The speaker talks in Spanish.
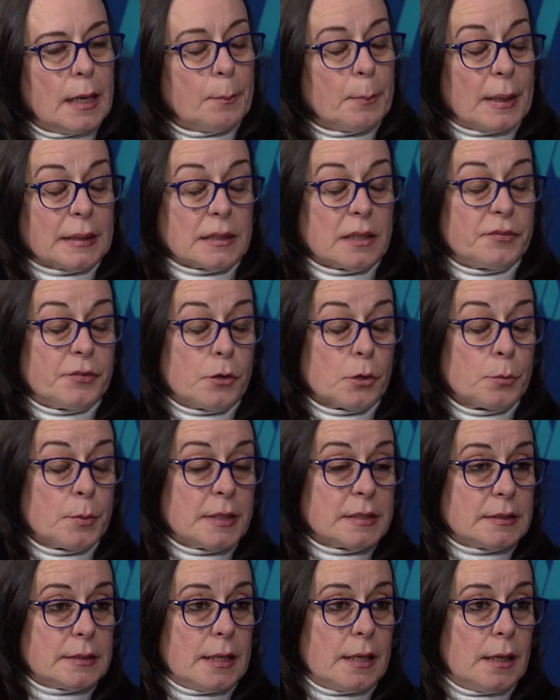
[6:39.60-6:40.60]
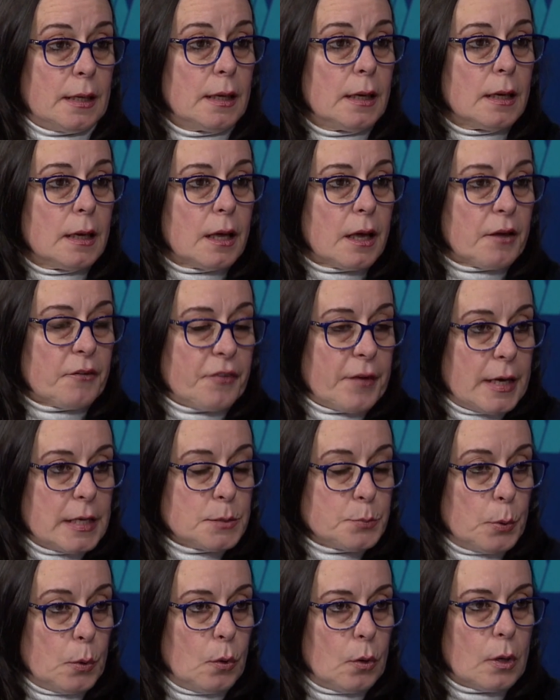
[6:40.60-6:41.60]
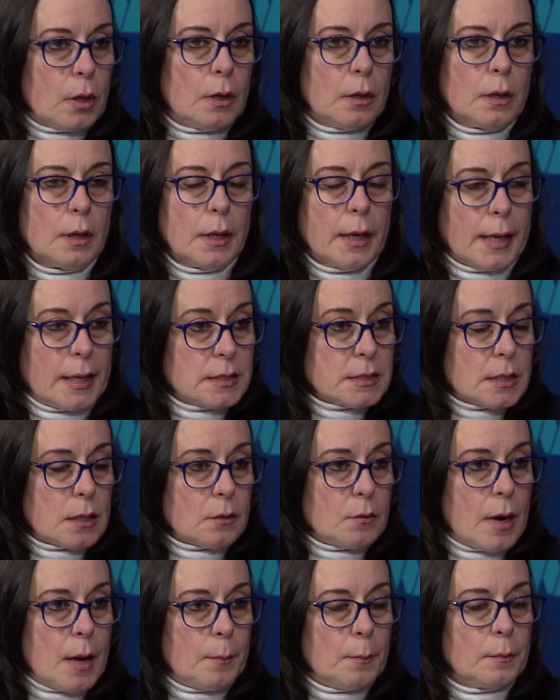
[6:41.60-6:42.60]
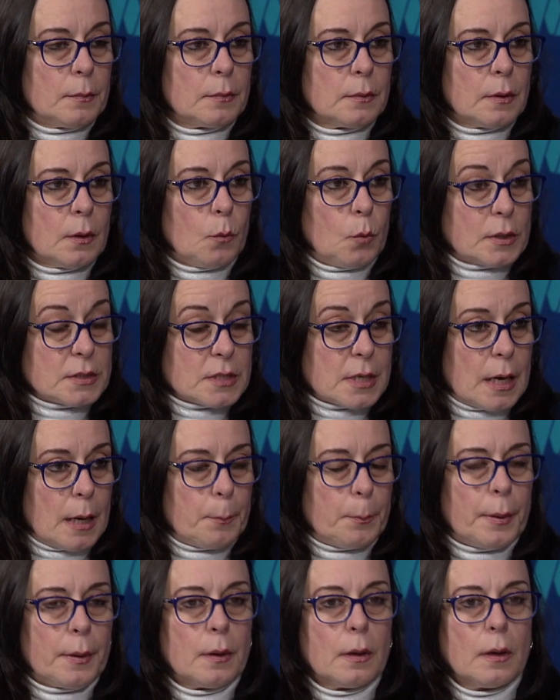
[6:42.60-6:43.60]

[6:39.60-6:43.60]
las plataformas de Facebook, Instagram, WhatsApp,